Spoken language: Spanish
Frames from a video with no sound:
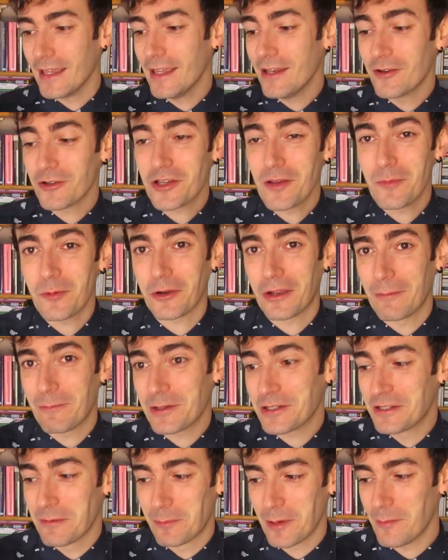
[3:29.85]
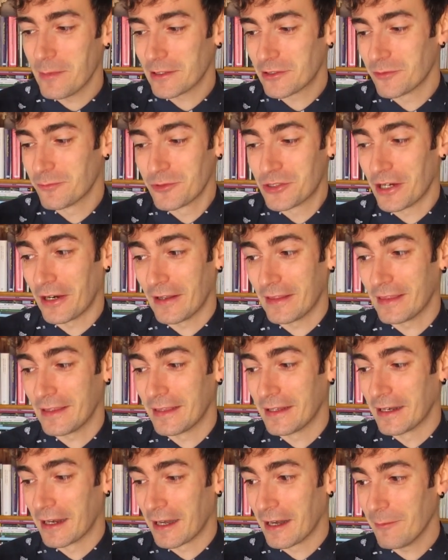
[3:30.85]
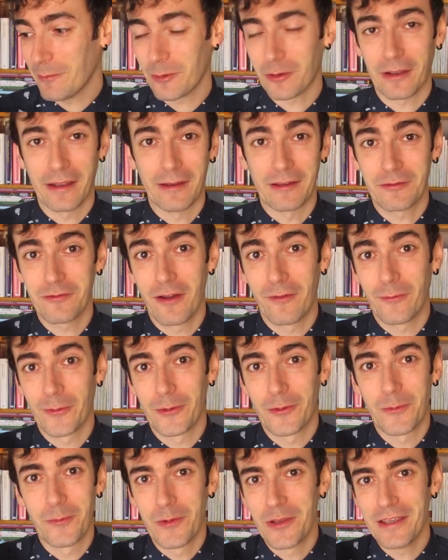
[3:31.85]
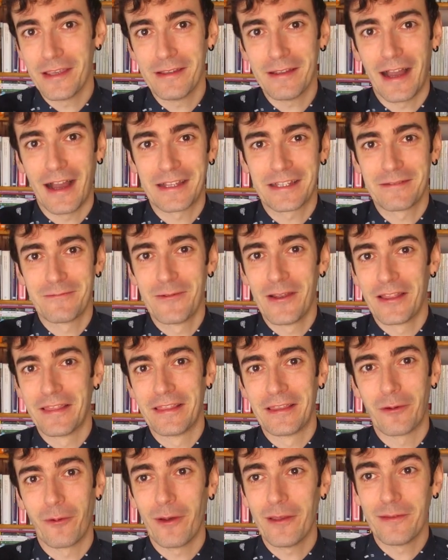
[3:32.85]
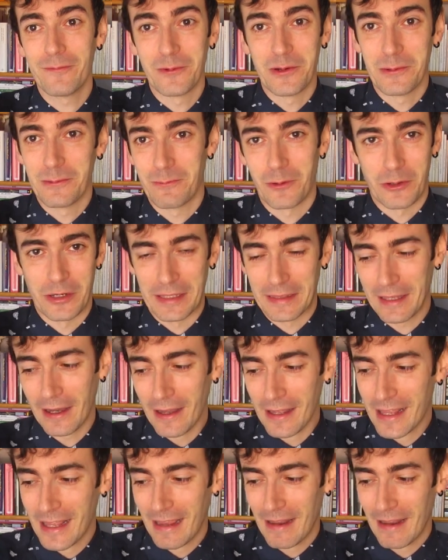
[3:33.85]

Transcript: Y no sé por qué, pues siempre me ha hecho mucha gracia tenerla porque es una foto muy así muy antigua y muy bonita.